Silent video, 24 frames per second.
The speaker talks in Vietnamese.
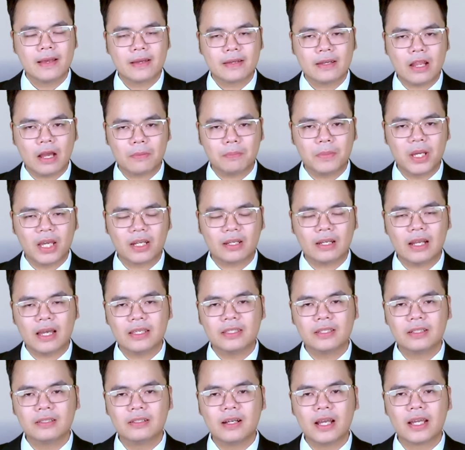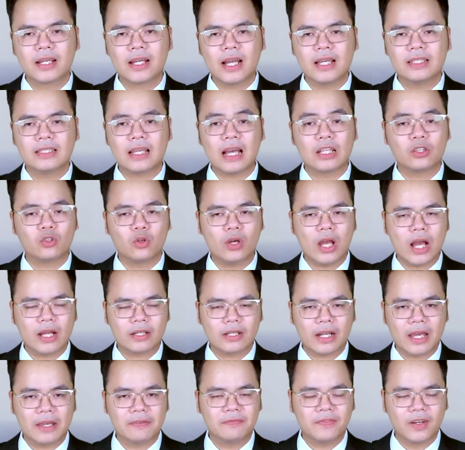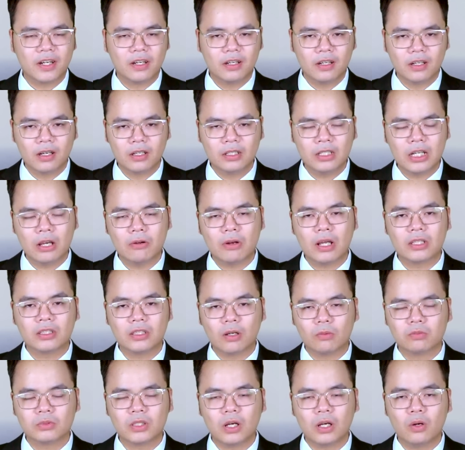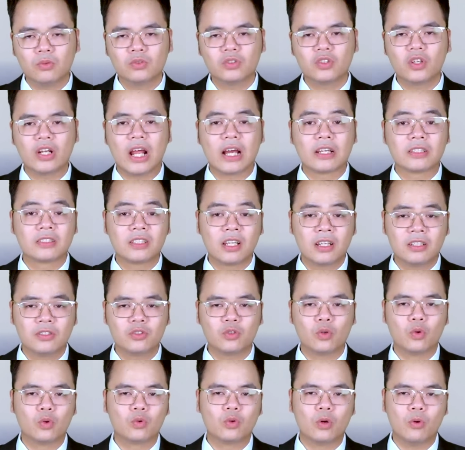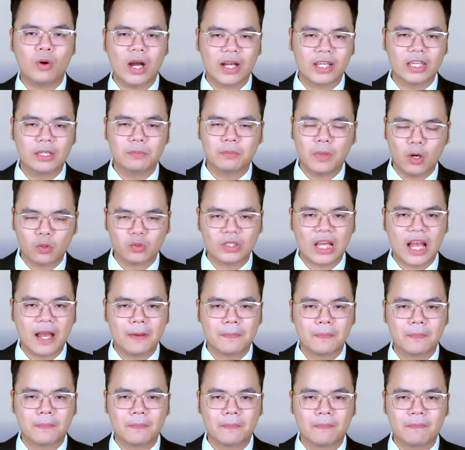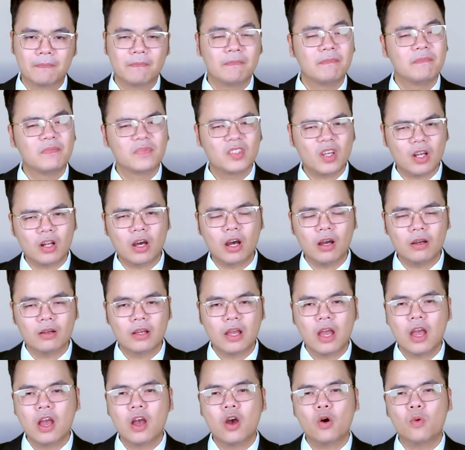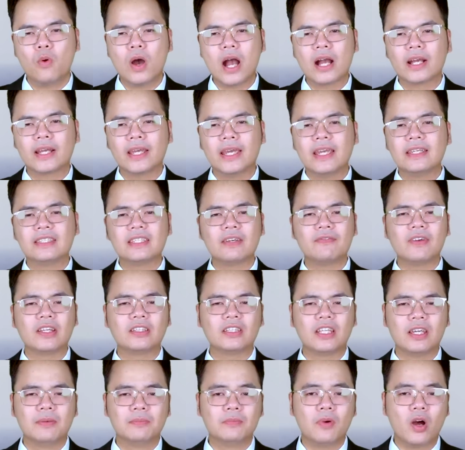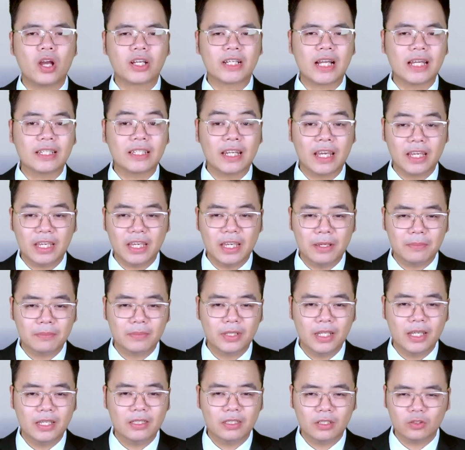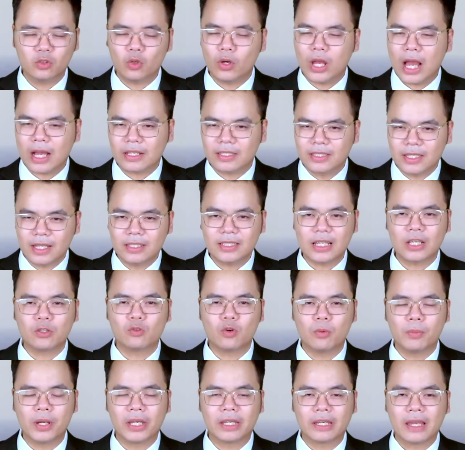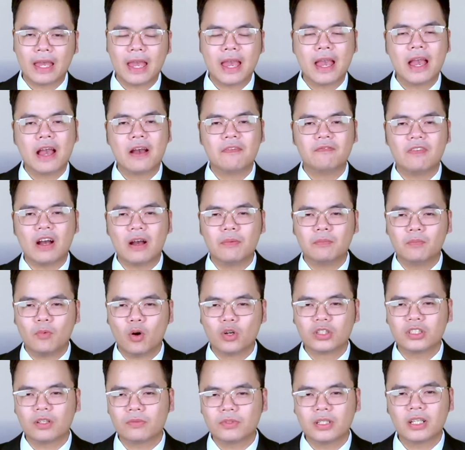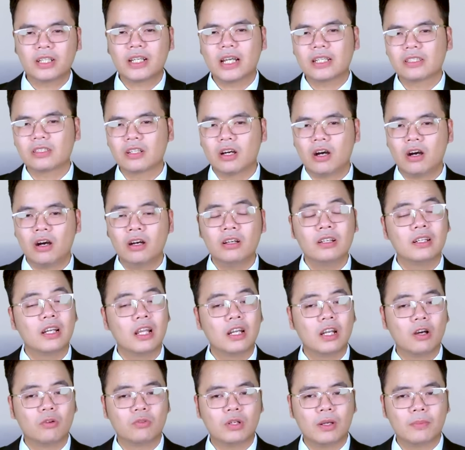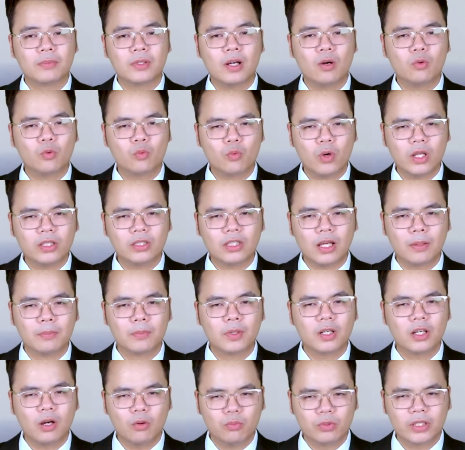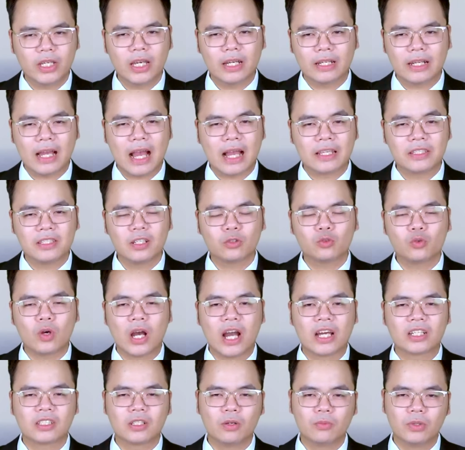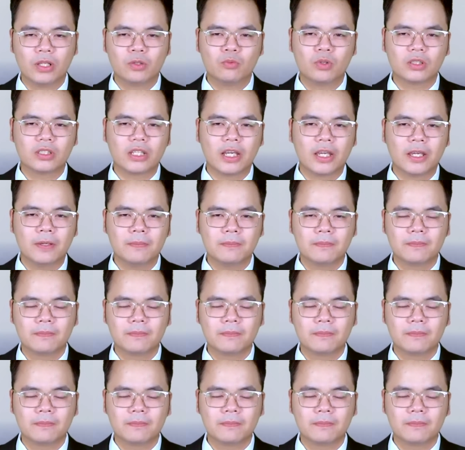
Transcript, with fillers: Đặc biệt là những người gây ra tội ác này phần lớn đều là tổng thống do Đảng Dân Chủ của Hoa Kỳ bầu ra. Do đó, Hoa Kỳ sẽ phải tìm mọi cách để ỉm đi những tội ác chiến tranh của mình và một trong những cách đó là Lầu Năm Góc quyết tâm không kiện Nga trước Tòa án Công lý Quốc tế.